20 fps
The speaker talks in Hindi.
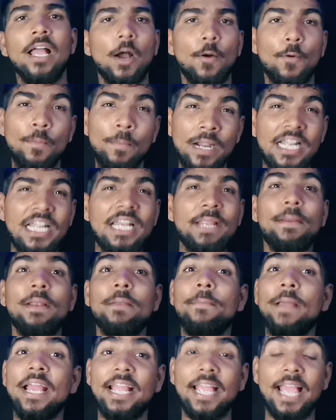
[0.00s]
वो मल्टीपल
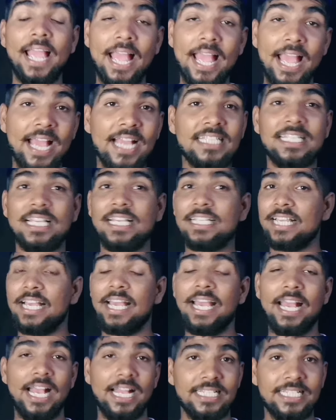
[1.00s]
बैंक है एक्सेस
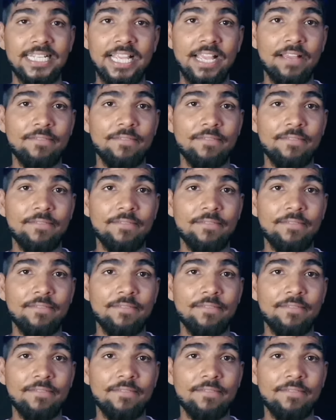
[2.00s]
है एच